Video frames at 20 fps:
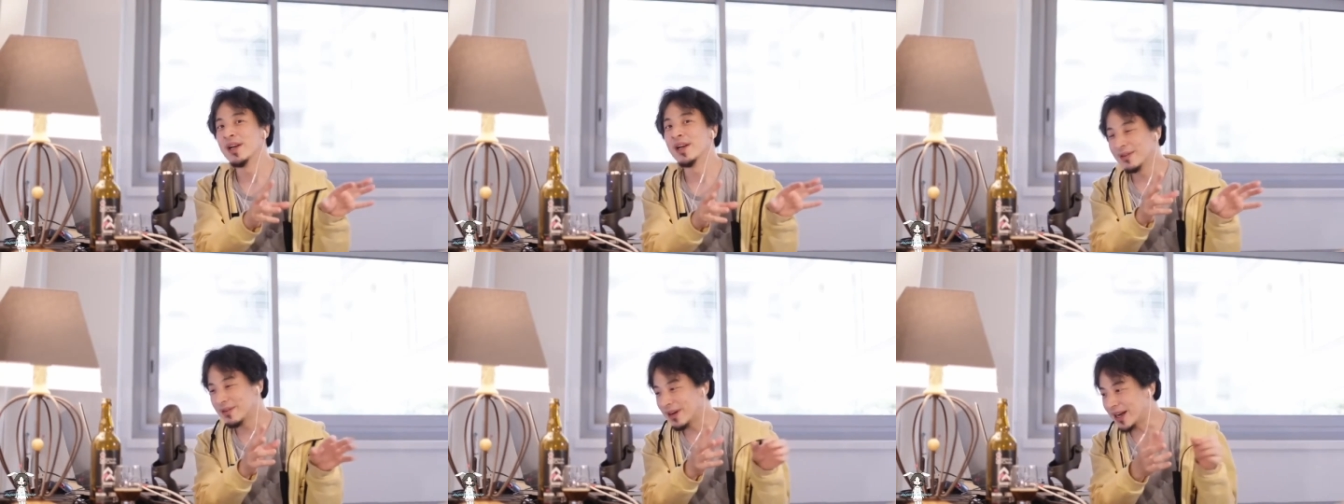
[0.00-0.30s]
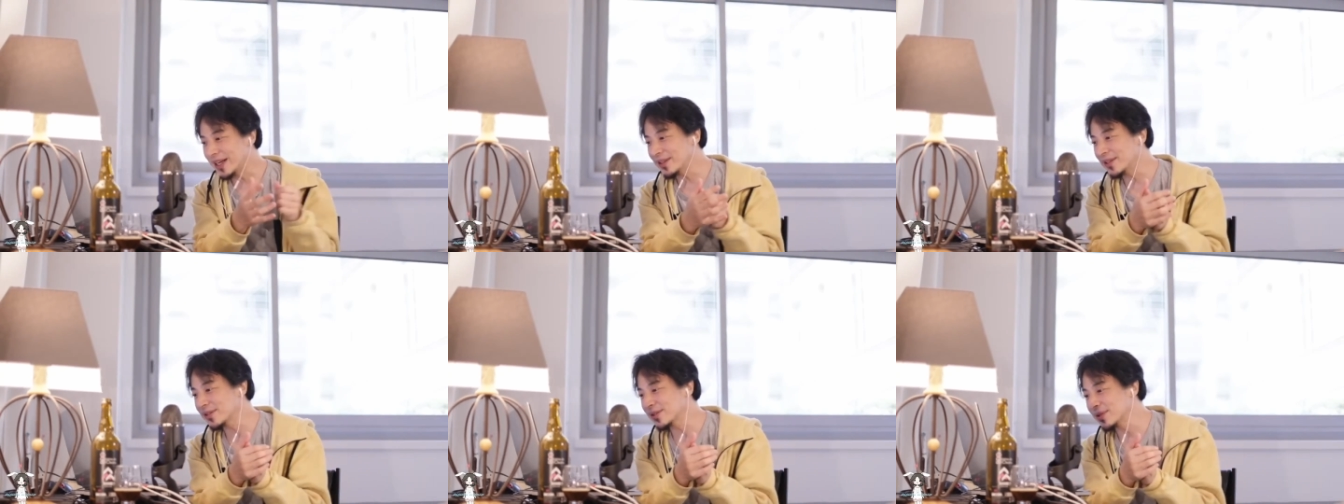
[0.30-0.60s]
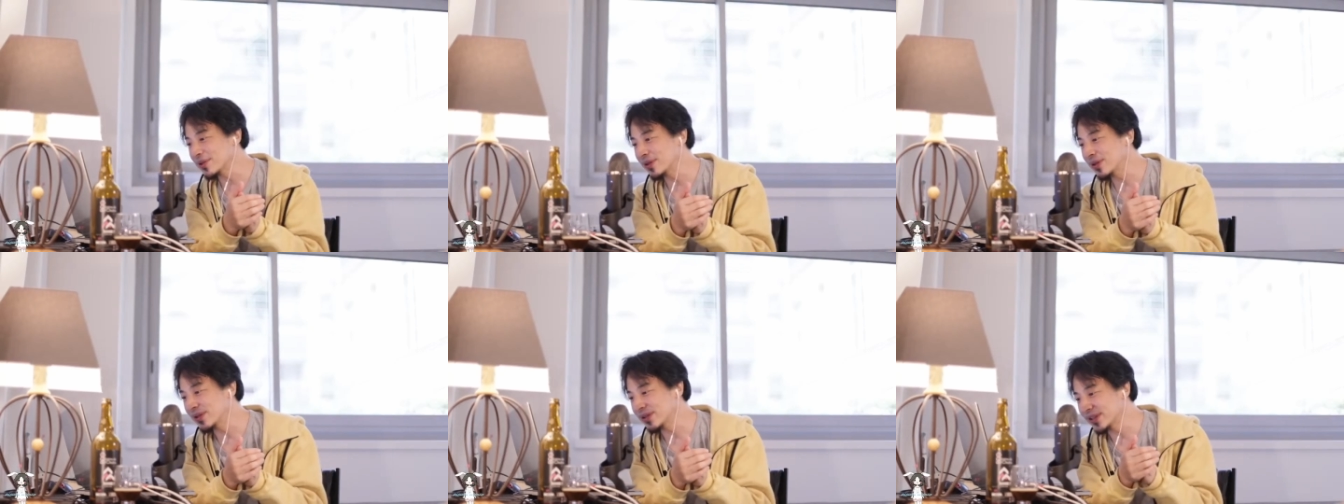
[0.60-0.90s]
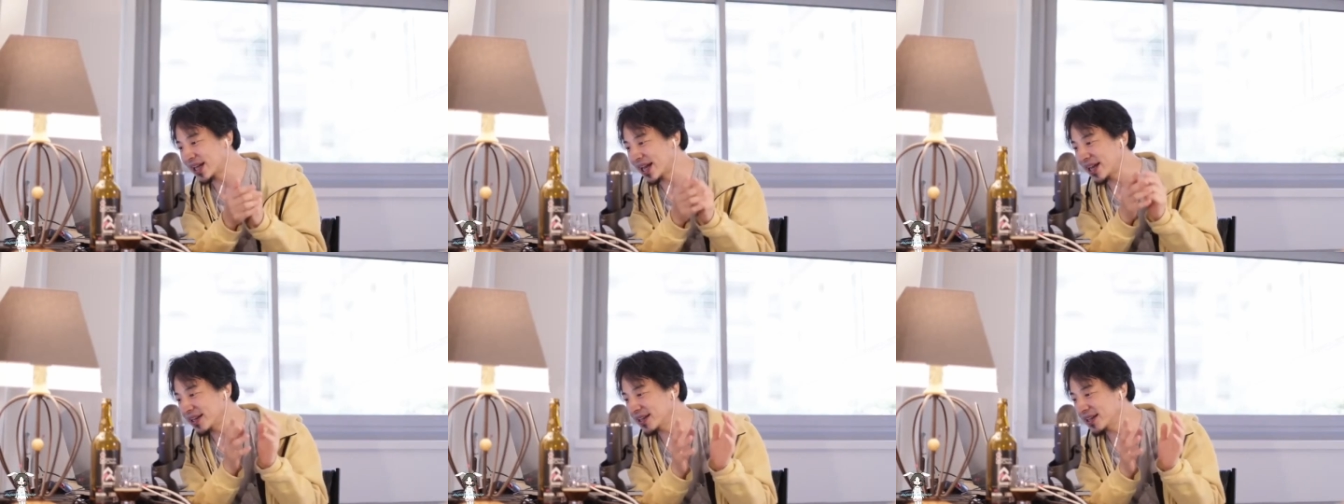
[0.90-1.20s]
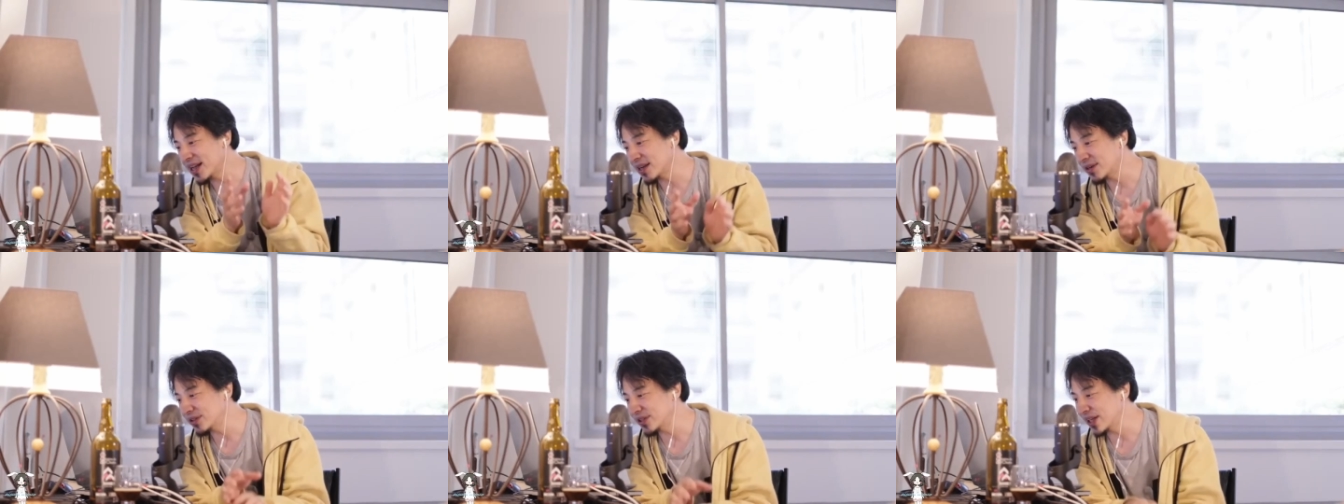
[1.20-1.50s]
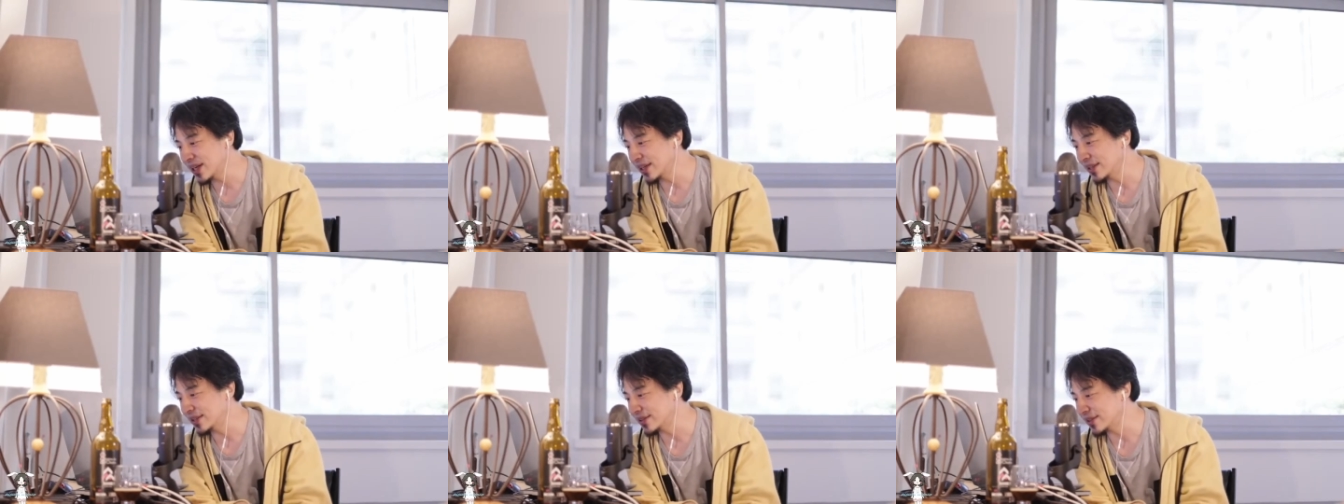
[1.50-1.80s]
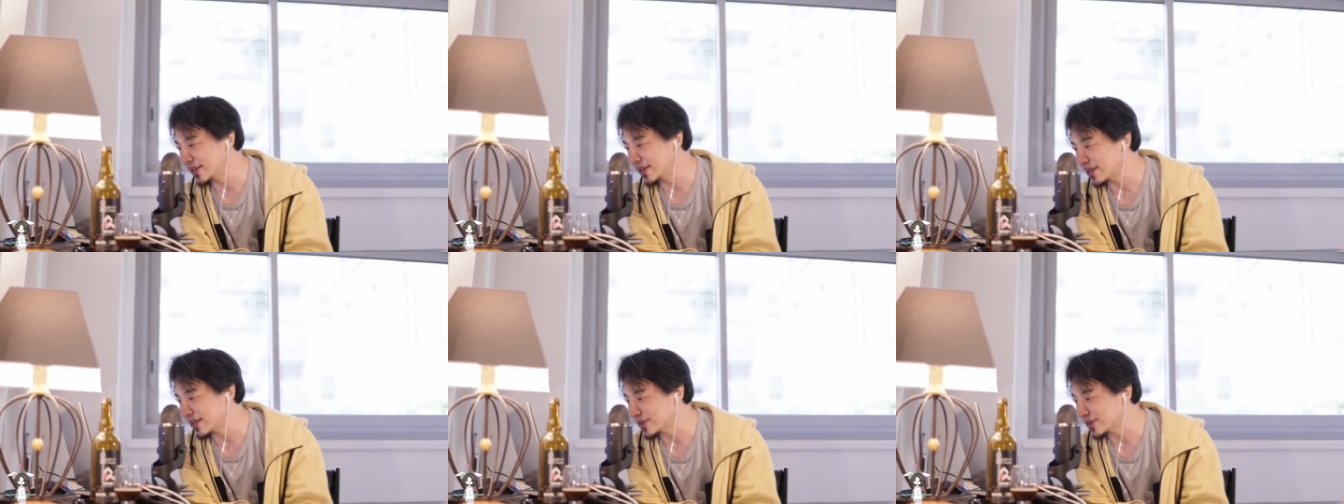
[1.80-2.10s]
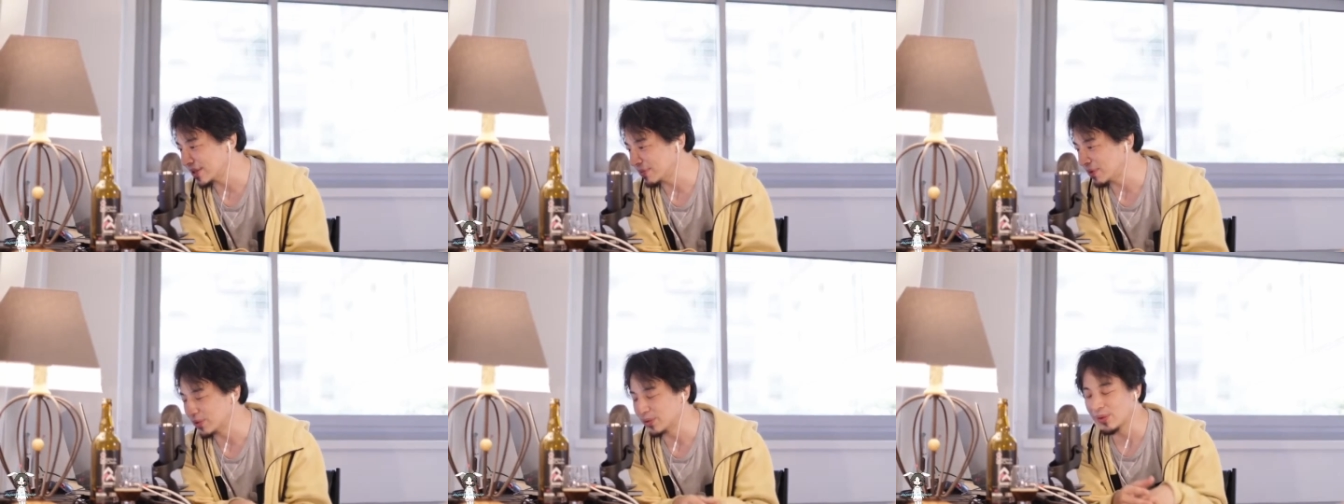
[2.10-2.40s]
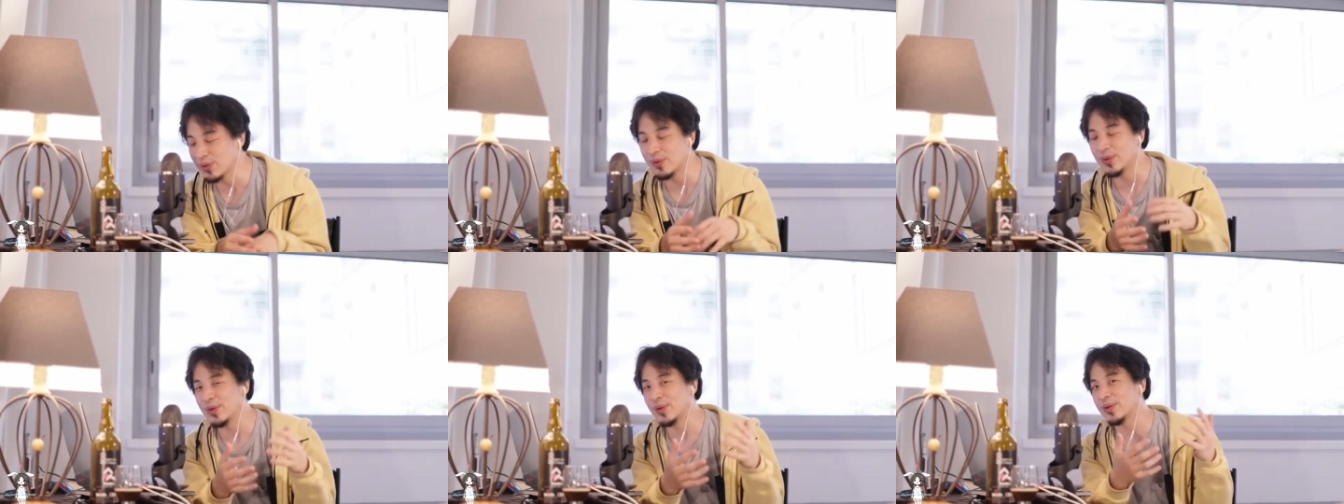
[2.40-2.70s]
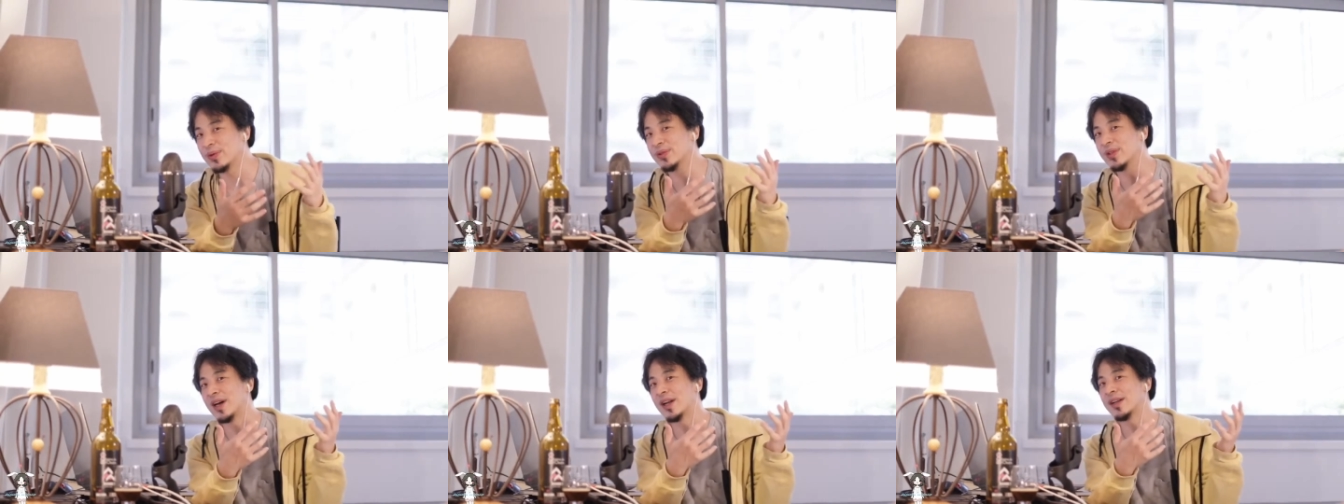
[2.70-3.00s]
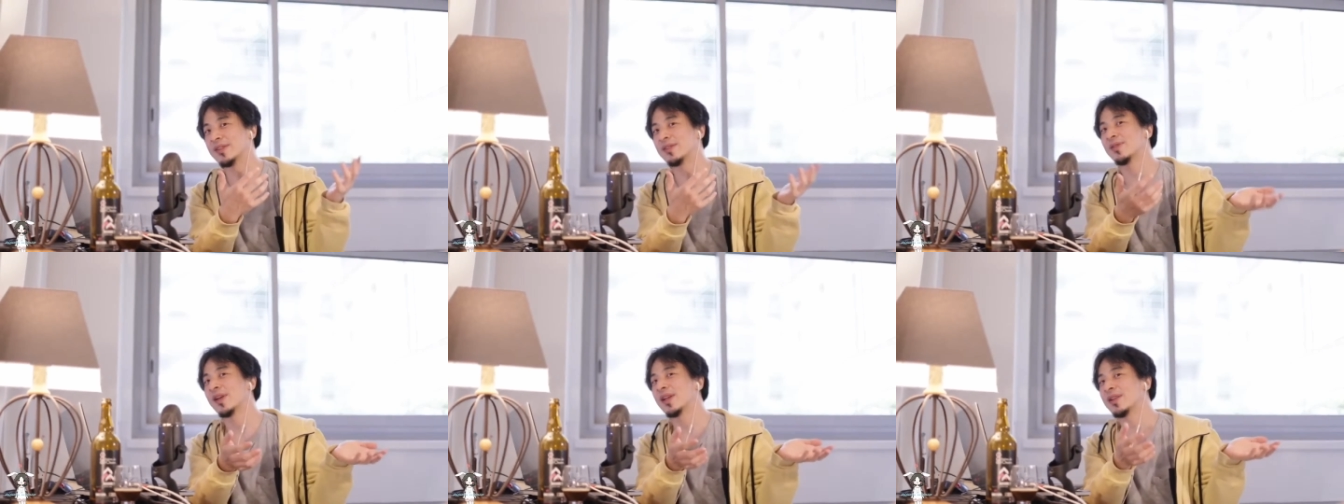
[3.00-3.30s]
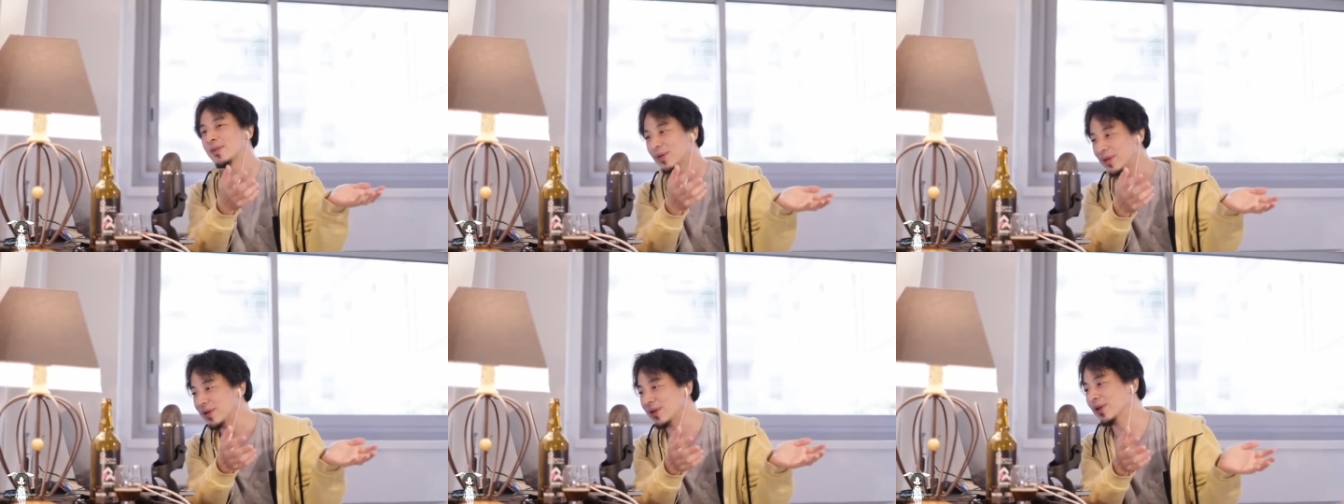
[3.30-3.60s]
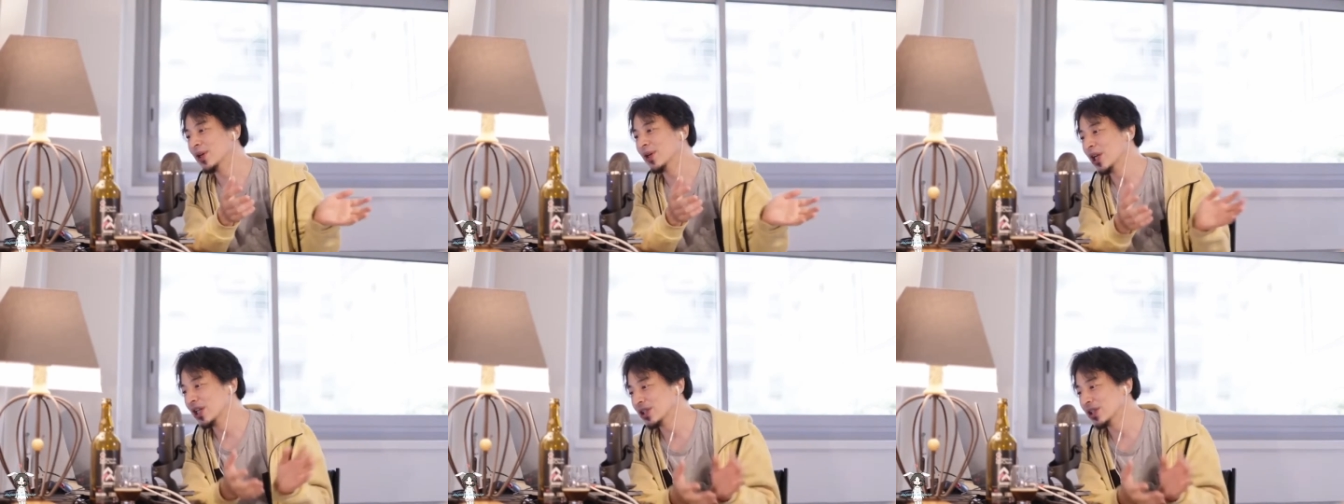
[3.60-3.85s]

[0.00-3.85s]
割とその、大学には行ってなくても能力のある人だと、